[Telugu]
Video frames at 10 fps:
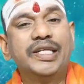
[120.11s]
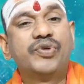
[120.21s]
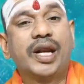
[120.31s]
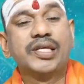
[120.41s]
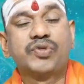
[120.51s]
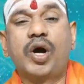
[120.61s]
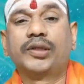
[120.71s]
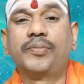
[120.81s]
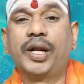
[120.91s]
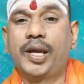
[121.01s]
ఐశ్వర్యం
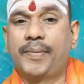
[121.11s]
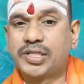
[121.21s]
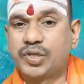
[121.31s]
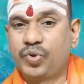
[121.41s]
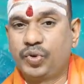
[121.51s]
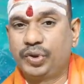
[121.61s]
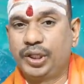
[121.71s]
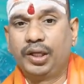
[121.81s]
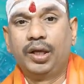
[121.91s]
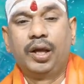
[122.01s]
స్వాగతం పలికే పరిస్థితి ఉంటుంది